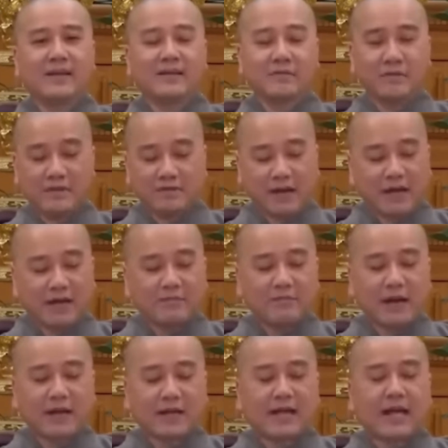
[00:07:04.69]
vì vậy
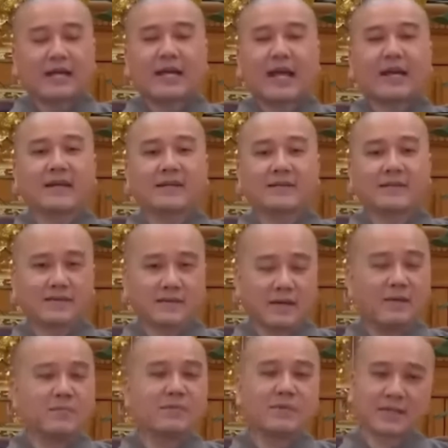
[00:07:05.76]
mà các ngài thường
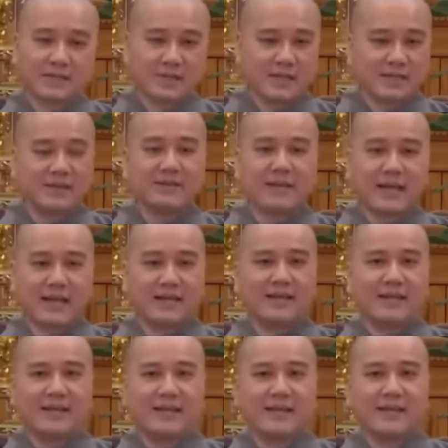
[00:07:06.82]
không dịch cái chữ này
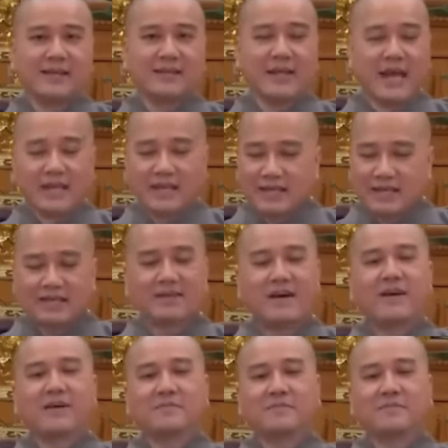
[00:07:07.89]
để yên đó